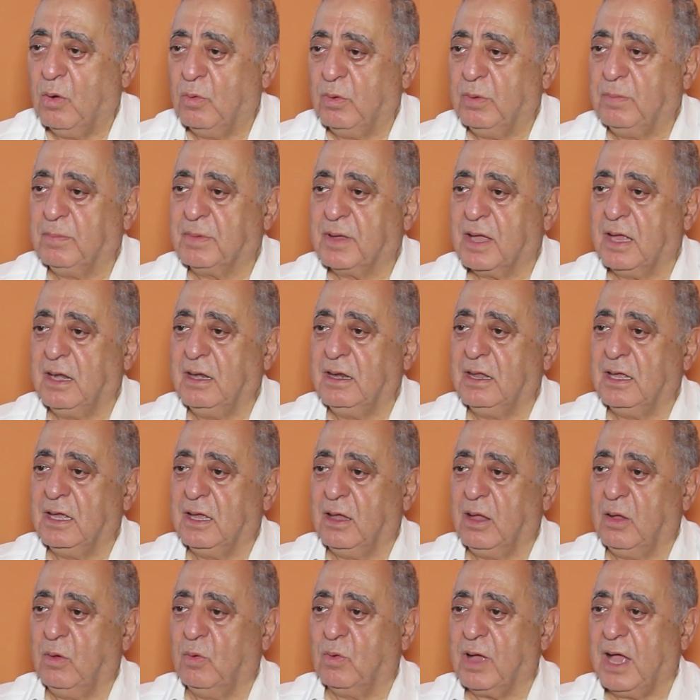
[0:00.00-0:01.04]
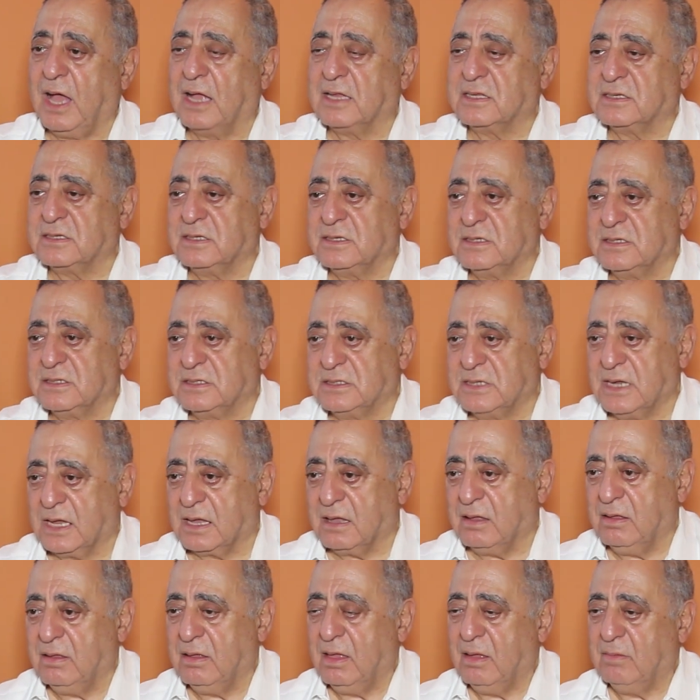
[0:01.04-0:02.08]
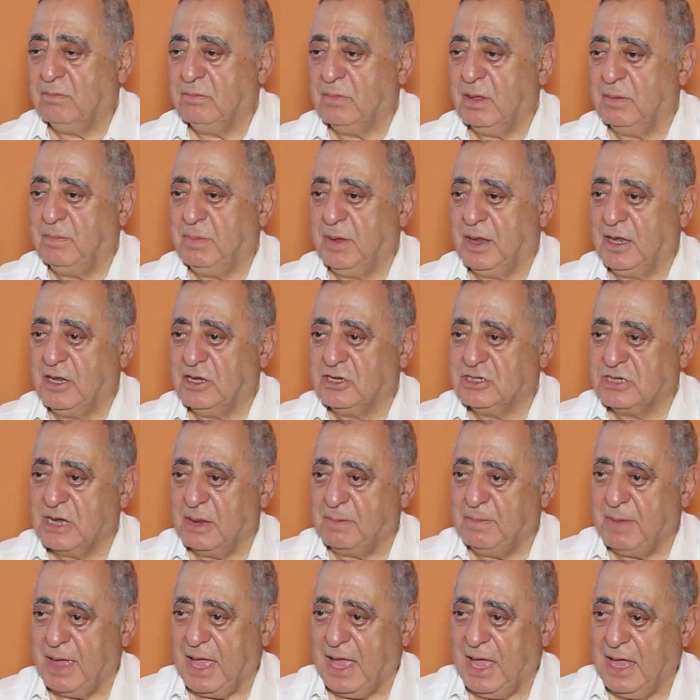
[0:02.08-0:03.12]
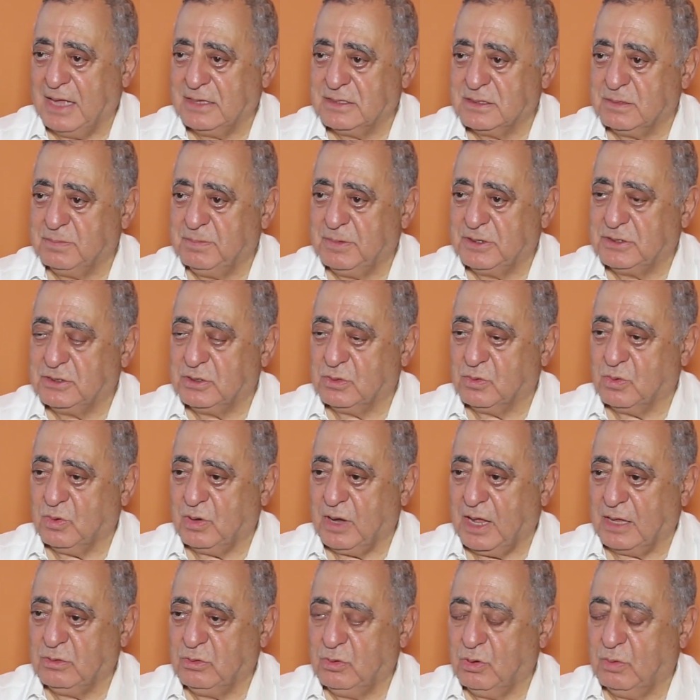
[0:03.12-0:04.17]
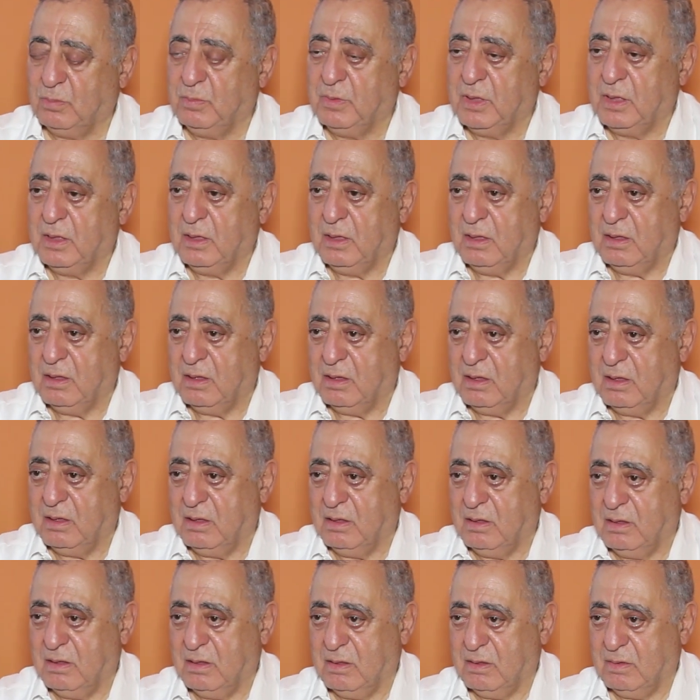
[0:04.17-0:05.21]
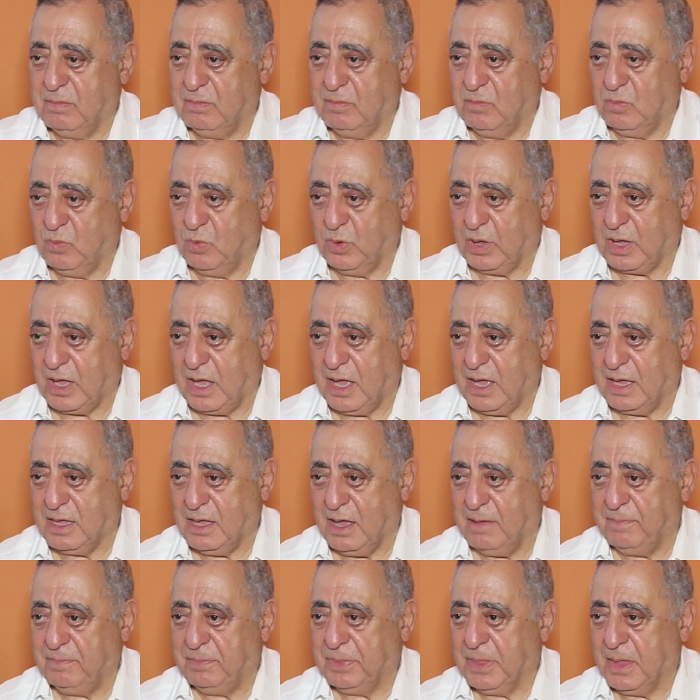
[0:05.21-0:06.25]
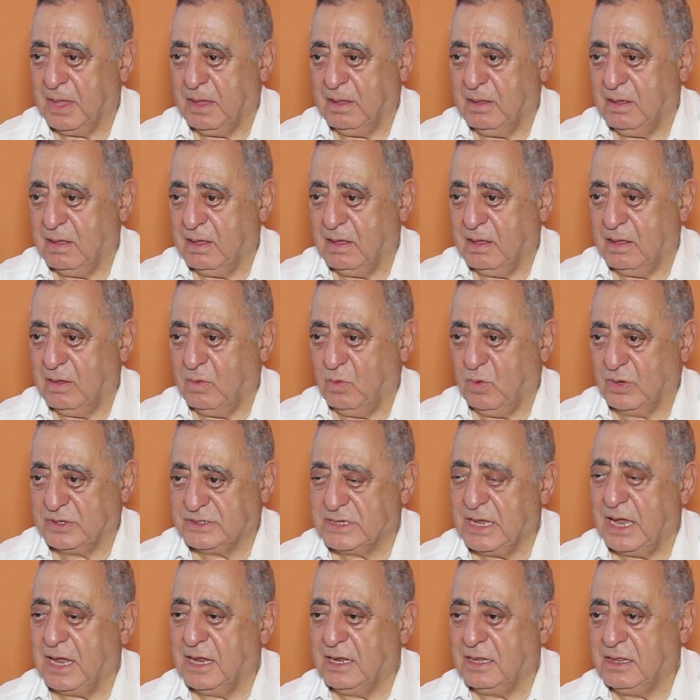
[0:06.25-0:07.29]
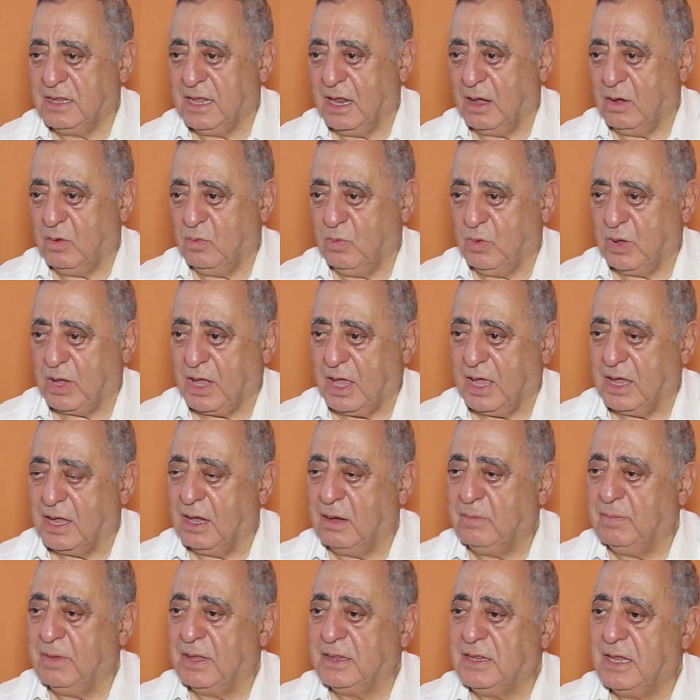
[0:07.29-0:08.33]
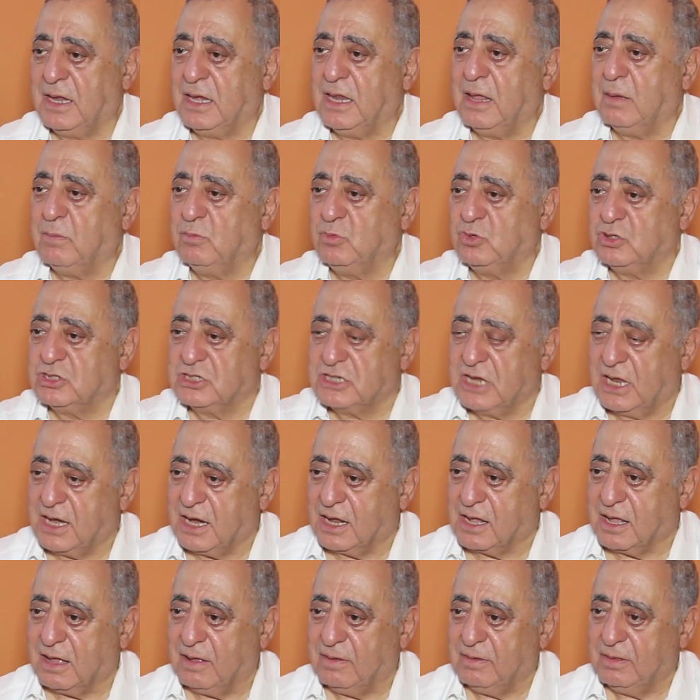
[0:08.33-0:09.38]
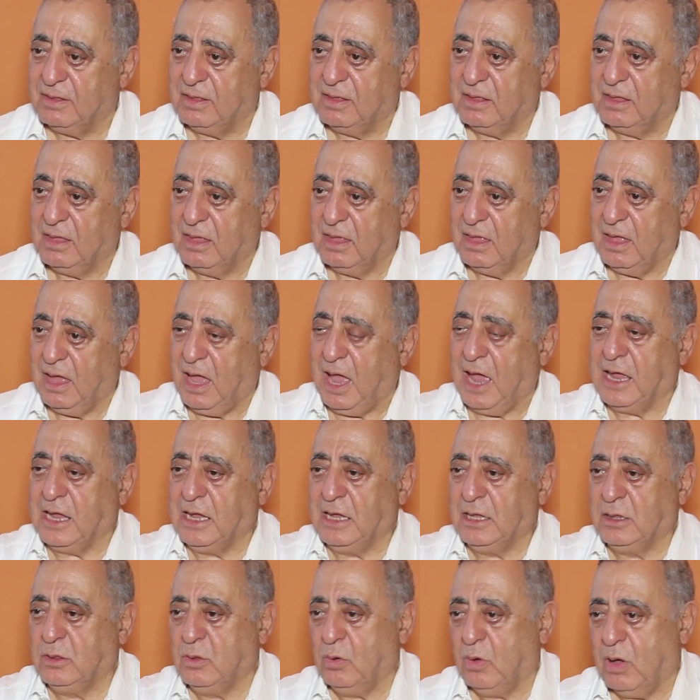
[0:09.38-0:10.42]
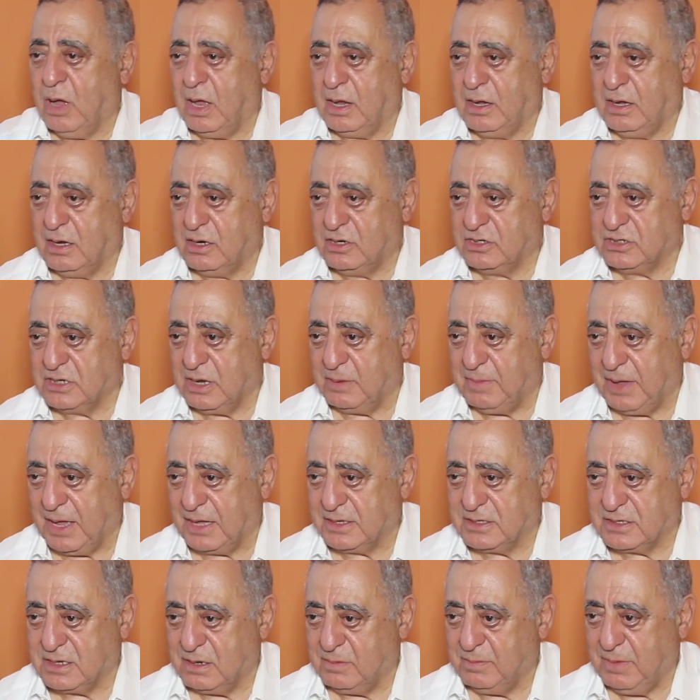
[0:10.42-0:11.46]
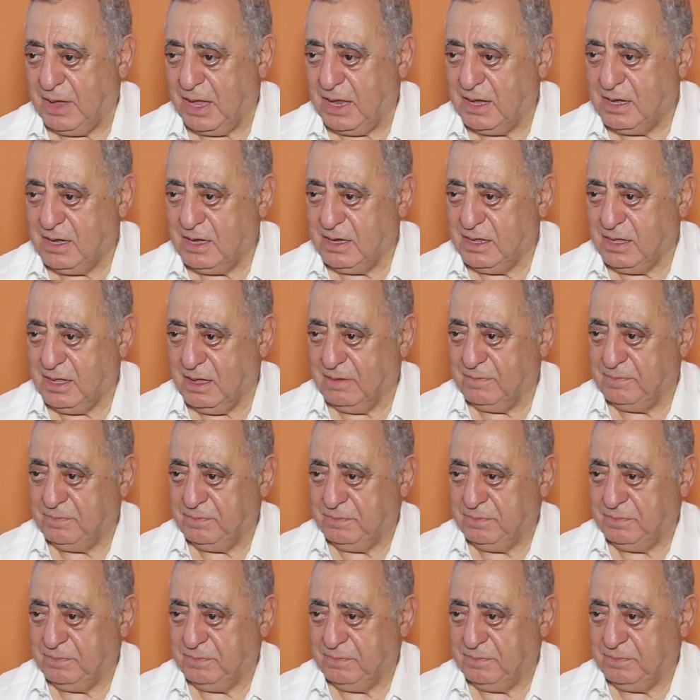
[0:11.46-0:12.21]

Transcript: ويمكن يوقع تنسيق ما بين الجماعات باش يكون عندهم آه وقايه آه وسائل ديال الوقايه المدنيه مشتركه حيدوها من الجماعات المحليه